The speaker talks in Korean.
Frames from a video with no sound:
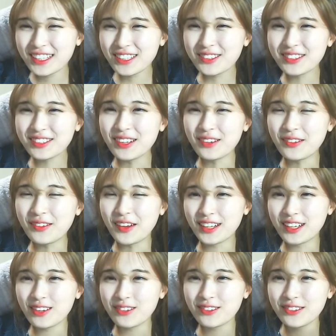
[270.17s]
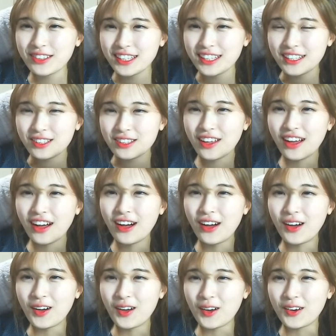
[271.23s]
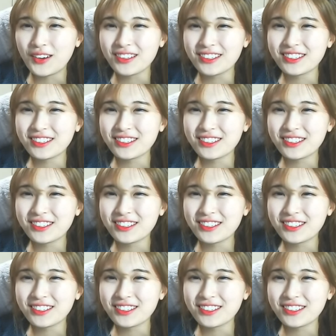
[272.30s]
그래서 진짜 말할게요. 내가